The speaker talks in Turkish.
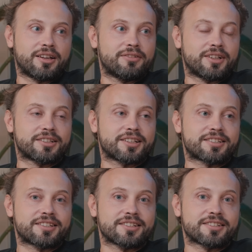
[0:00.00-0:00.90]

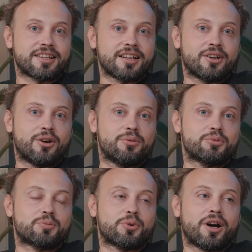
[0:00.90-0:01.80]
evleneceksiniz de
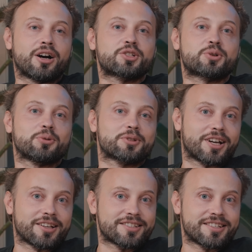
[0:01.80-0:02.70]
ömür boyu aşık
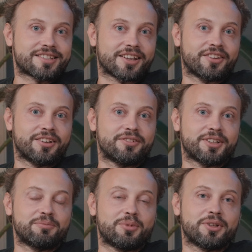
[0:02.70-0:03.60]
olacağınız insanla
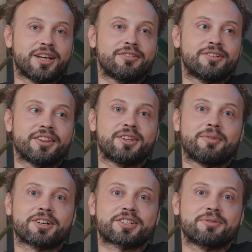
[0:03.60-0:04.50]
evlenin. Böyle evlendim
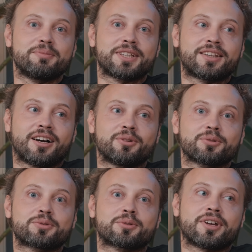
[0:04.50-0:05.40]
aşkım bitti ay
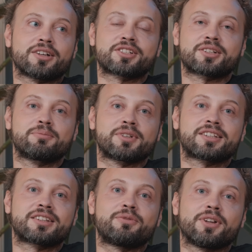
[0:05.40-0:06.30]
osurdu aşkım
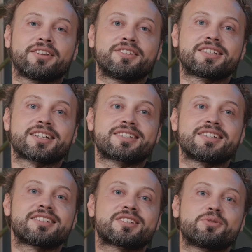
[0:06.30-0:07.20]
gitti falan
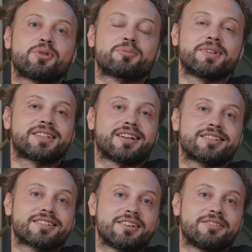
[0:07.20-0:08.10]
diyecekseniz hiç yormayın kendinizi